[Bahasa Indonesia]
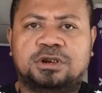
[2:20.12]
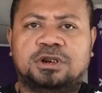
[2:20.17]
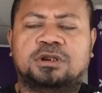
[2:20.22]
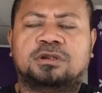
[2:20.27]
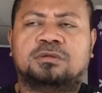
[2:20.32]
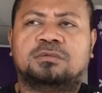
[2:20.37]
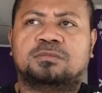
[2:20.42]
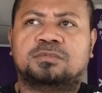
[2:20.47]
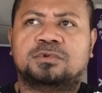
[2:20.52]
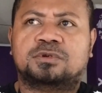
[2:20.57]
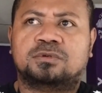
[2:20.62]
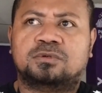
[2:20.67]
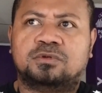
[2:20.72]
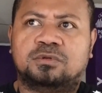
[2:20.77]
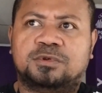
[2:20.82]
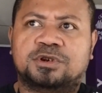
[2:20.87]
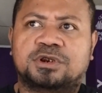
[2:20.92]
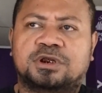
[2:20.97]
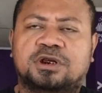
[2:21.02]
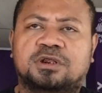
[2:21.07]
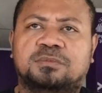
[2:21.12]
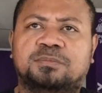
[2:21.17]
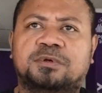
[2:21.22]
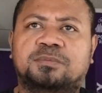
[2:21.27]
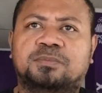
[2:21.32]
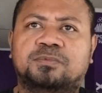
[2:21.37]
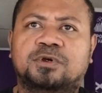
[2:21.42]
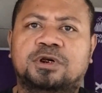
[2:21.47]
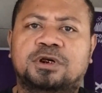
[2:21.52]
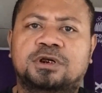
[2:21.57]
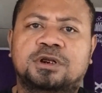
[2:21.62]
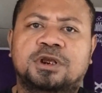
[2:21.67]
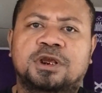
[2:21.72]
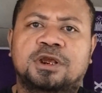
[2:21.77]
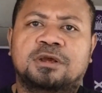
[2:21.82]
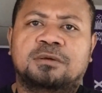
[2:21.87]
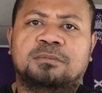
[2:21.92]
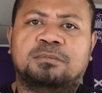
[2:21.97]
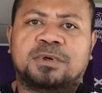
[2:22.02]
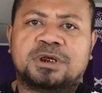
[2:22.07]
dan seluruh masyarakat Papua
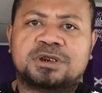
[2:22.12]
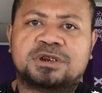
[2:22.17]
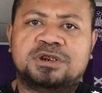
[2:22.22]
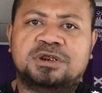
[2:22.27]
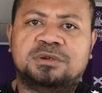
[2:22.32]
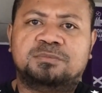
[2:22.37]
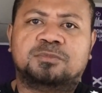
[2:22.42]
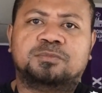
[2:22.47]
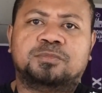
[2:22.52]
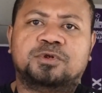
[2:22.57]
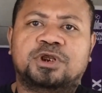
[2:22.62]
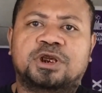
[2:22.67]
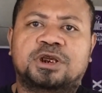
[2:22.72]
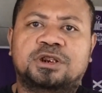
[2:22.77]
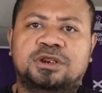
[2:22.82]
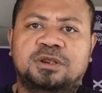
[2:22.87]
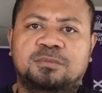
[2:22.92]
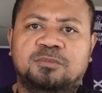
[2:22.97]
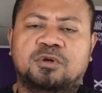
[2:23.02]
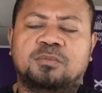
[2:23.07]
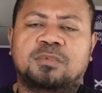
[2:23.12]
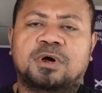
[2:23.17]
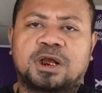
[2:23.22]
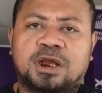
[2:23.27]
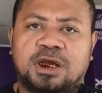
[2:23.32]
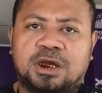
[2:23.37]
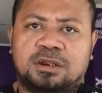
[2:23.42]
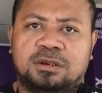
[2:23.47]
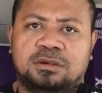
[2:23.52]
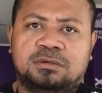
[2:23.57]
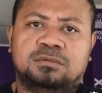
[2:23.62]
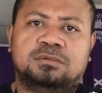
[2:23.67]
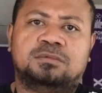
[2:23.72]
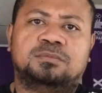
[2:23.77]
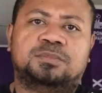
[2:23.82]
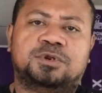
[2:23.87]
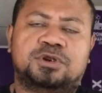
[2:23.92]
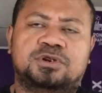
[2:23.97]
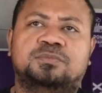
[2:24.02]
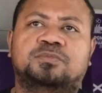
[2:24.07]
masih mempunyai tim kebanggaan
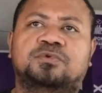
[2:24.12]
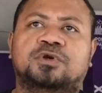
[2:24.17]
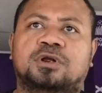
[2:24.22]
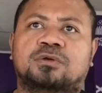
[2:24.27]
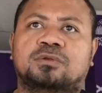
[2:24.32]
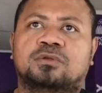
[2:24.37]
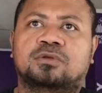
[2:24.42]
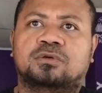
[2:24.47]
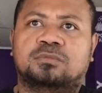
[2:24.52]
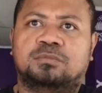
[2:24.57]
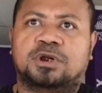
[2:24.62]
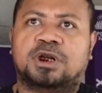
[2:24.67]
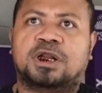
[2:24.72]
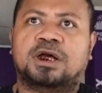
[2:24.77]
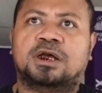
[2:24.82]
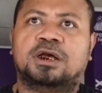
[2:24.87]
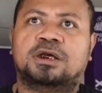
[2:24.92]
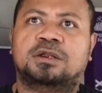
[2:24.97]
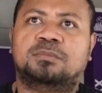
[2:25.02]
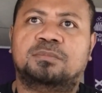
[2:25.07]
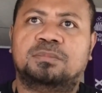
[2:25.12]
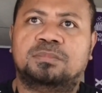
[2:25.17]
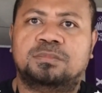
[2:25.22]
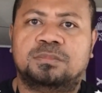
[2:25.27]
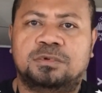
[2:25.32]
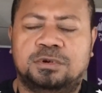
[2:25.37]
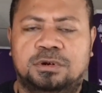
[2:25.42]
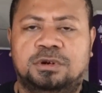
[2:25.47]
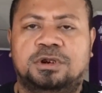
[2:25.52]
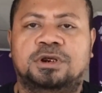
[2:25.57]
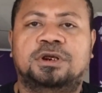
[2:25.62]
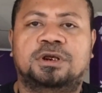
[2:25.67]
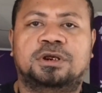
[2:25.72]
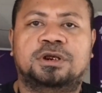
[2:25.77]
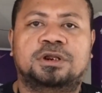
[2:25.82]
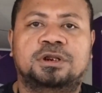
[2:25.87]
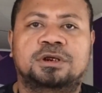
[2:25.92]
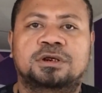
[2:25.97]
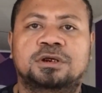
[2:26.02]
Persipura untuk berlaga di Liga.